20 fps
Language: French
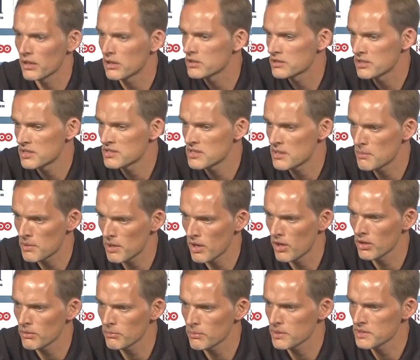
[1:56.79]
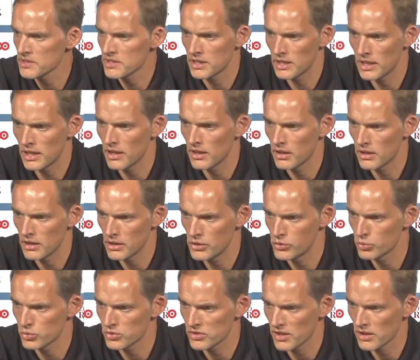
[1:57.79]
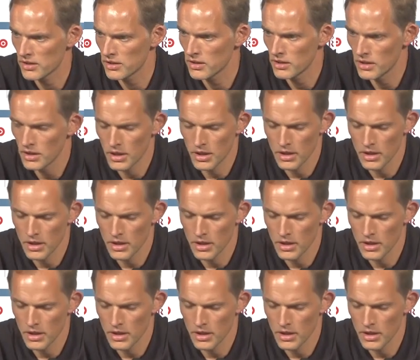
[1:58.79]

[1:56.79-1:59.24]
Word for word: Et c'est bien parce qu'il nous a